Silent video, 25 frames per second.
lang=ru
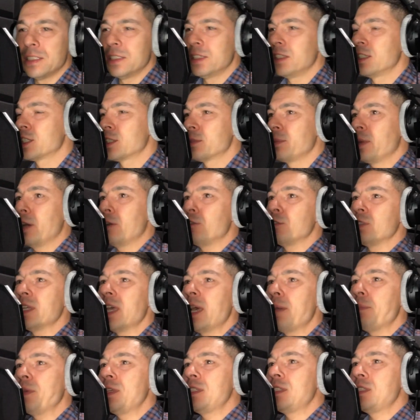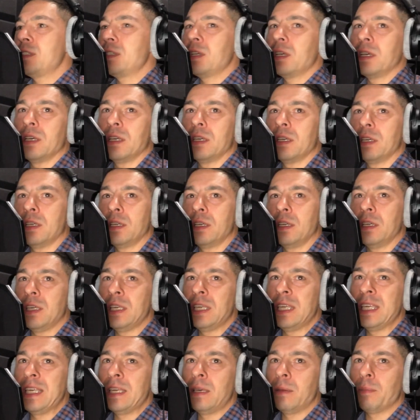Нажимаю запись
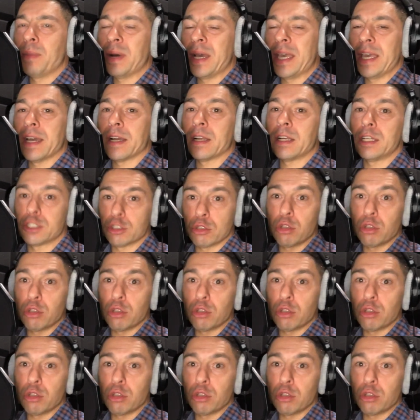и поехали.